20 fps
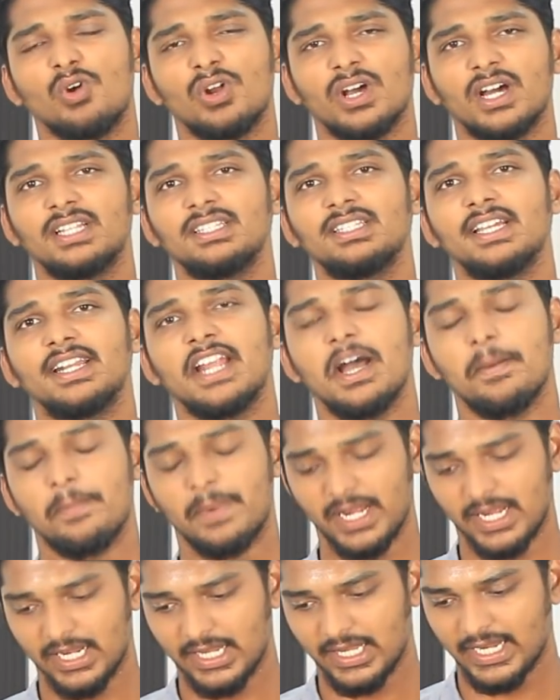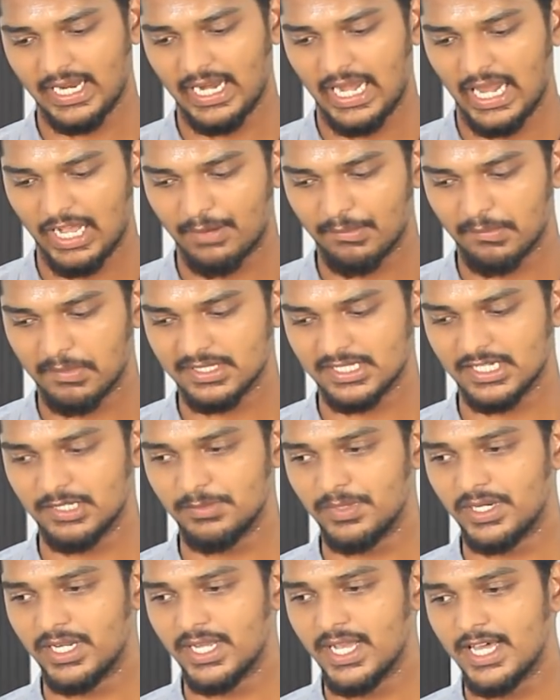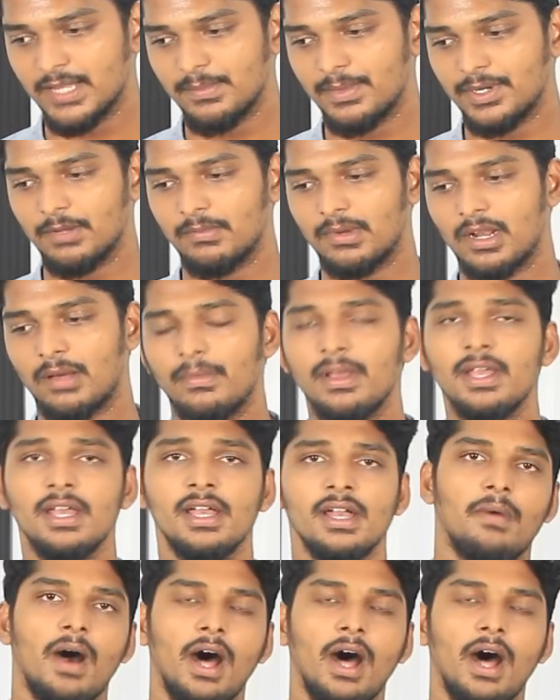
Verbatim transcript: உங்களோட கருத்து என்ன அப்படிங்கிறத கீழே கம்பஸ் பண்ணுங்க அது மட்டும் இல்லாமல்